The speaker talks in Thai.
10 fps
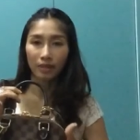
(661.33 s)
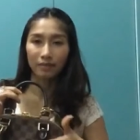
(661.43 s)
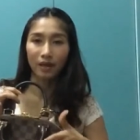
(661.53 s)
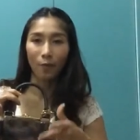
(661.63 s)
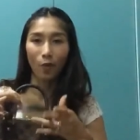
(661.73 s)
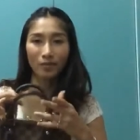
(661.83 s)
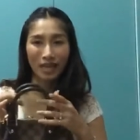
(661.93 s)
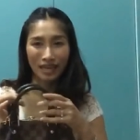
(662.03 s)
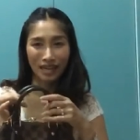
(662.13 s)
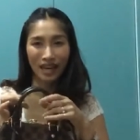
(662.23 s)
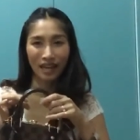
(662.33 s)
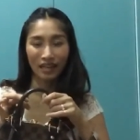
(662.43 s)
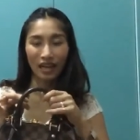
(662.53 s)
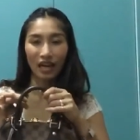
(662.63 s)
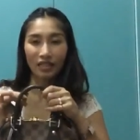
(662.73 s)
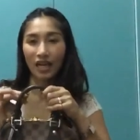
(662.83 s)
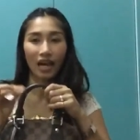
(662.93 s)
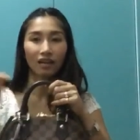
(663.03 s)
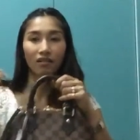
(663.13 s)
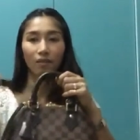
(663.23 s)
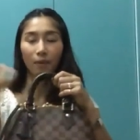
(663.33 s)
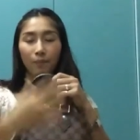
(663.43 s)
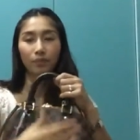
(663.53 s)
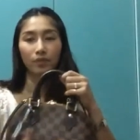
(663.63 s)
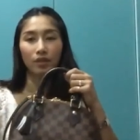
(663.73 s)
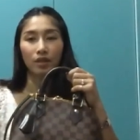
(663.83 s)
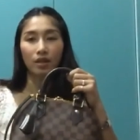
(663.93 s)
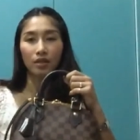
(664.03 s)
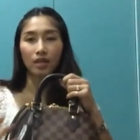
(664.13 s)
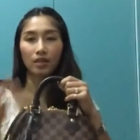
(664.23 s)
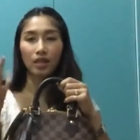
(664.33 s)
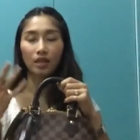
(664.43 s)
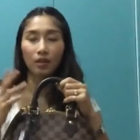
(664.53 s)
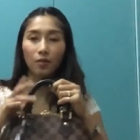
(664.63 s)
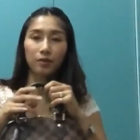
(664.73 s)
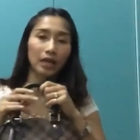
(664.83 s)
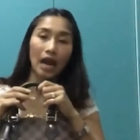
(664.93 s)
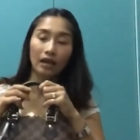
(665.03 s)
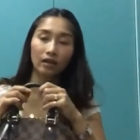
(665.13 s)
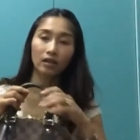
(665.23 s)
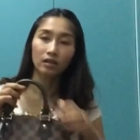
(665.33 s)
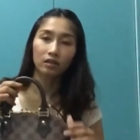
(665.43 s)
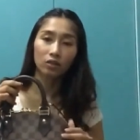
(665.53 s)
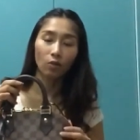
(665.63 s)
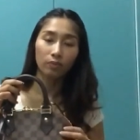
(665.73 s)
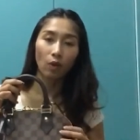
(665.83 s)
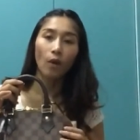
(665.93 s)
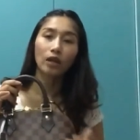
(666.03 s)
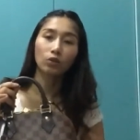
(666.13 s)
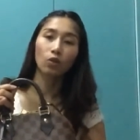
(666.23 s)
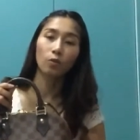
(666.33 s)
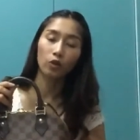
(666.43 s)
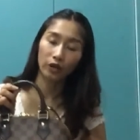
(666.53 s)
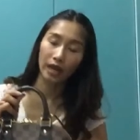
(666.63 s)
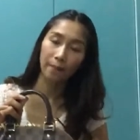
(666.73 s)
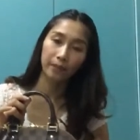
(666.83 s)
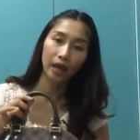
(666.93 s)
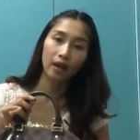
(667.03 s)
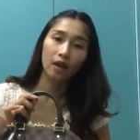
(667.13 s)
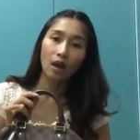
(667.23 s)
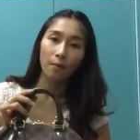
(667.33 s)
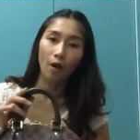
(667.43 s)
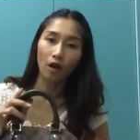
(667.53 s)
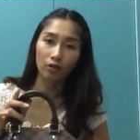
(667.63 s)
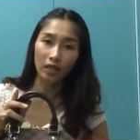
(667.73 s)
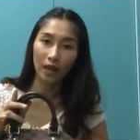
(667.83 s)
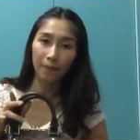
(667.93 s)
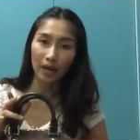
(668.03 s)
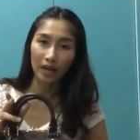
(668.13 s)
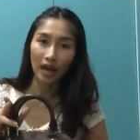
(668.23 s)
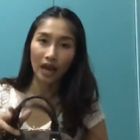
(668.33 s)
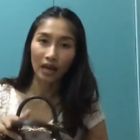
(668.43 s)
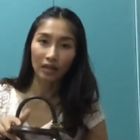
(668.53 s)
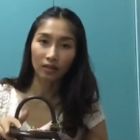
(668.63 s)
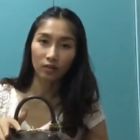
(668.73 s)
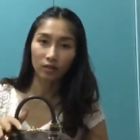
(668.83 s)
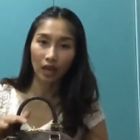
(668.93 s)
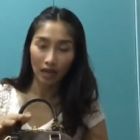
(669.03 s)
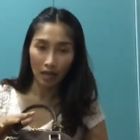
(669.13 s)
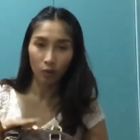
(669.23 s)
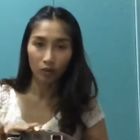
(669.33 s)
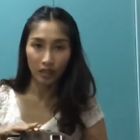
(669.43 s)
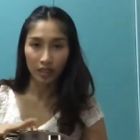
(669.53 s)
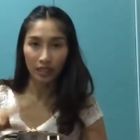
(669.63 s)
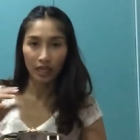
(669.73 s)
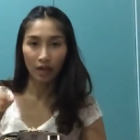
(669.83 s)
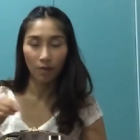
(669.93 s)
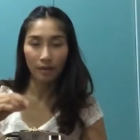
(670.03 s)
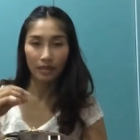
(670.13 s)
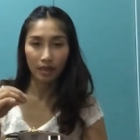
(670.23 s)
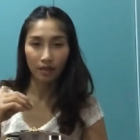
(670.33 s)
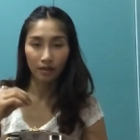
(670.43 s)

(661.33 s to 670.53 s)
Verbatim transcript: มันทำความสะอาดง่ายนะคะใช้แล้วก็แบบเช็ดเช็ดทำความสะอาดก็คือจบแต่ว่าตัวโมโนแกรมเนี่ยพอเราใช้ไปนานๆหลายๆคนจะสังเกตว่ามันจะ